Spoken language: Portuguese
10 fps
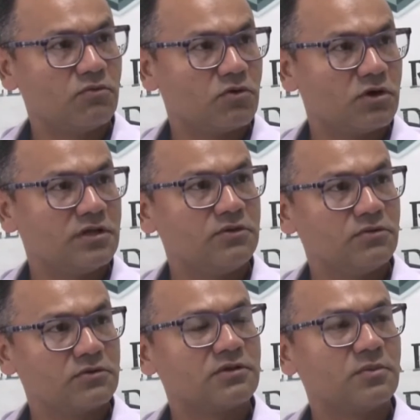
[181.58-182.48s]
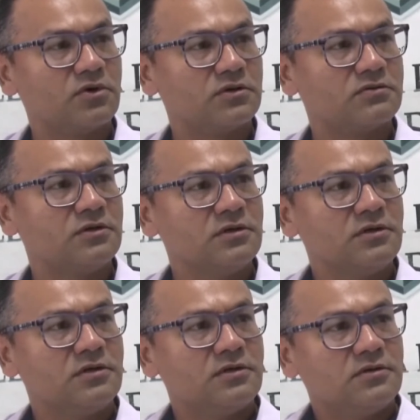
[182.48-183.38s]
um correndo e o outro da moto.
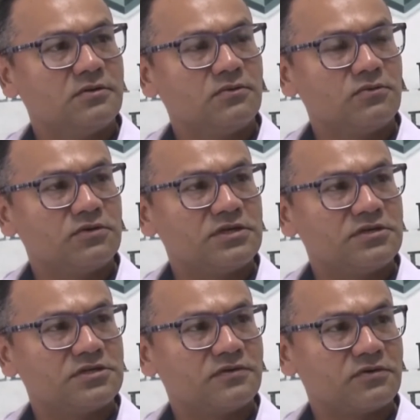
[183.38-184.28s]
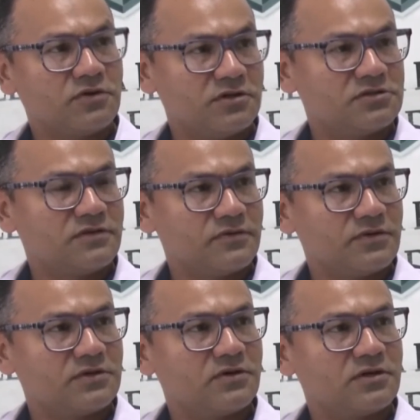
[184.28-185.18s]
O que estava correndo estava com
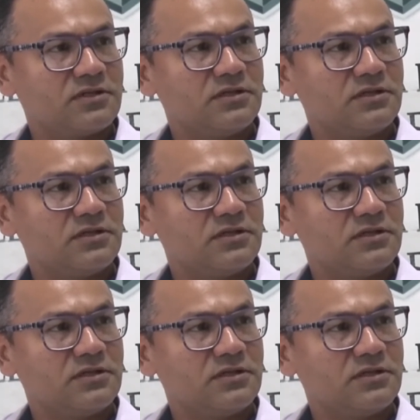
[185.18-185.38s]
a droga,